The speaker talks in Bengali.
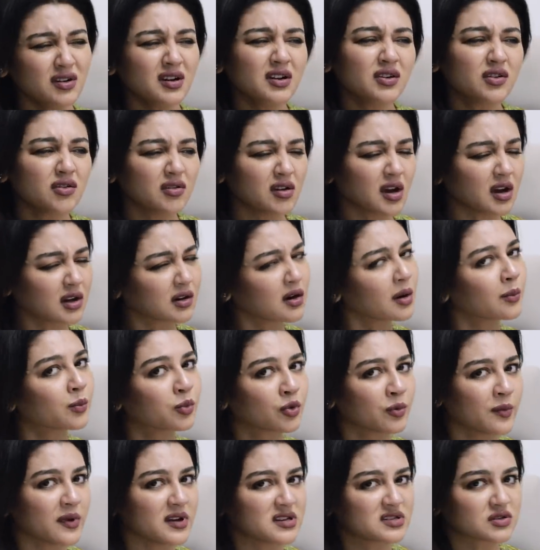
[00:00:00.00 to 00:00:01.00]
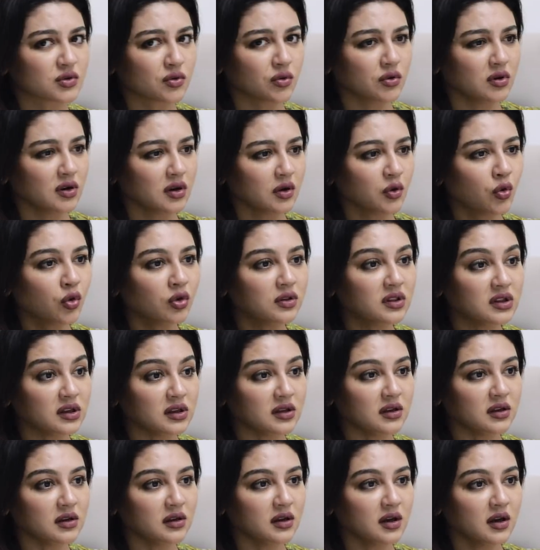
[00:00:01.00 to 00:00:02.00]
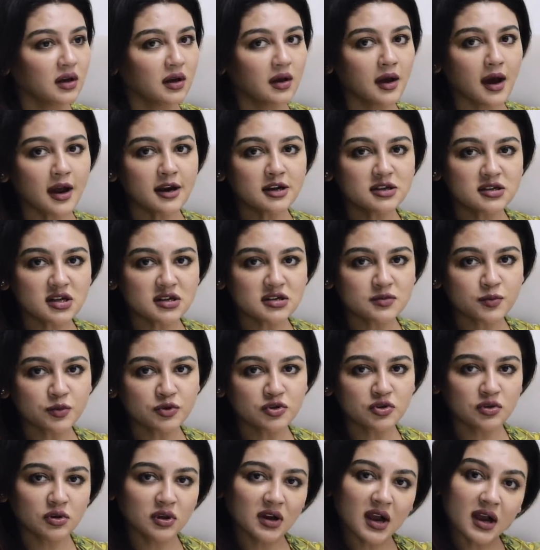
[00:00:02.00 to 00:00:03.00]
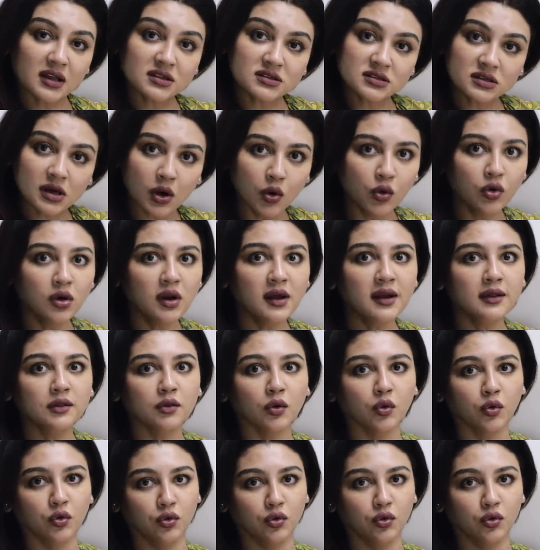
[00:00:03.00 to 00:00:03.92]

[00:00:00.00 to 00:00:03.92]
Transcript: জন্য একটু না কম্প্রোমাইজ করলে ক্ষতি কি শেষ পর্যন্ত কাজটা হলেই তো